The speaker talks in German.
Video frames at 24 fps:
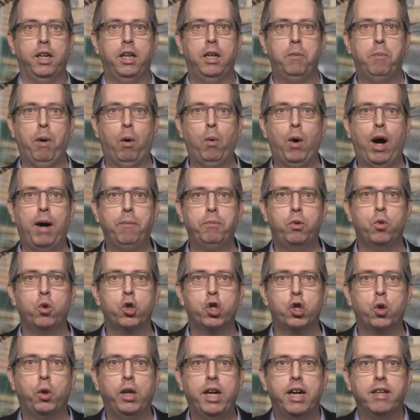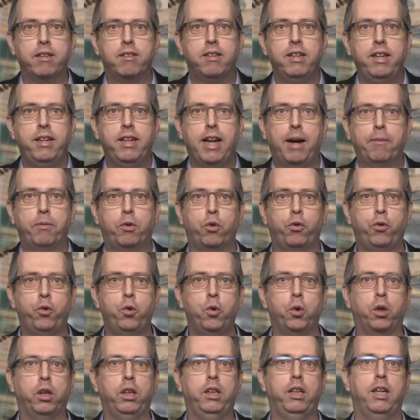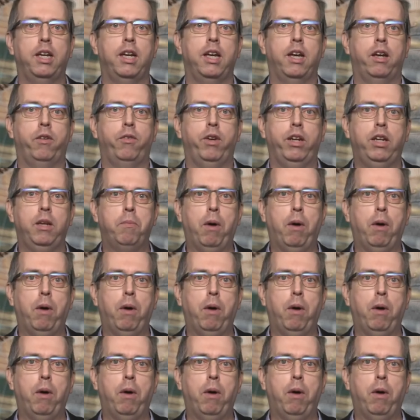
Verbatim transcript: Die Bauabzugsteuer ist nicht abzuführen, wenn